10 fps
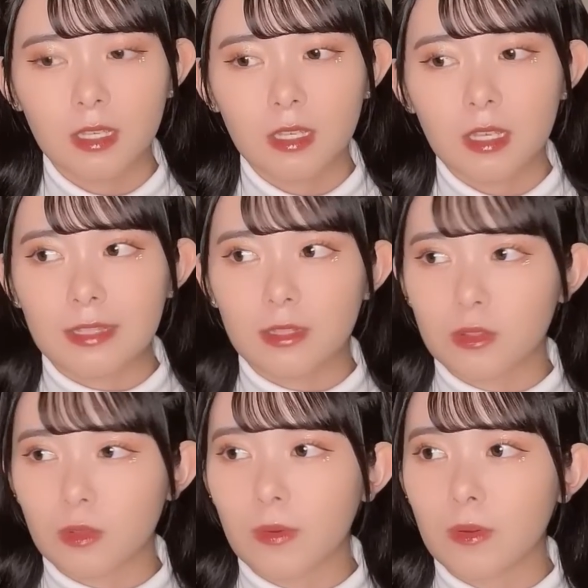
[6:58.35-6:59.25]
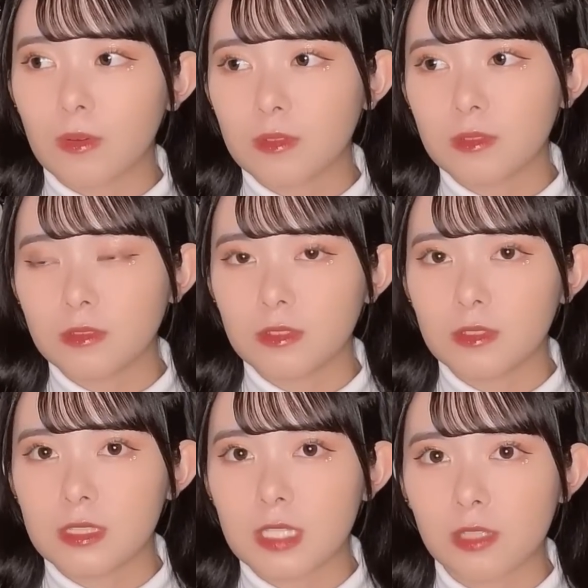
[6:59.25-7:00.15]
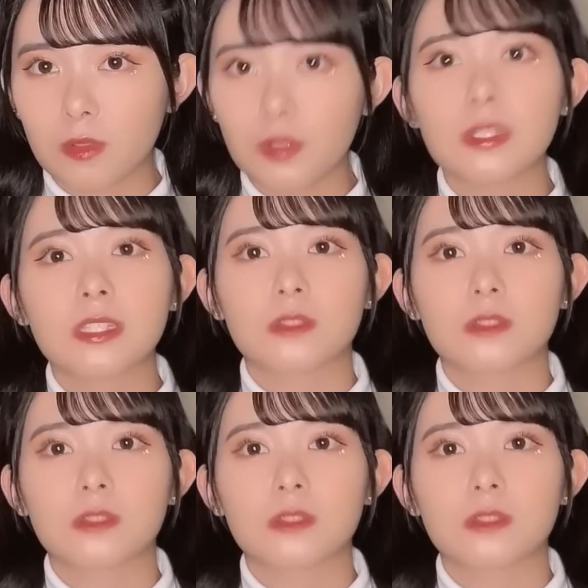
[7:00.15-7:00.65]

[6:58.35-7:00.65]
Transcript: えっと、ちゃんと料理す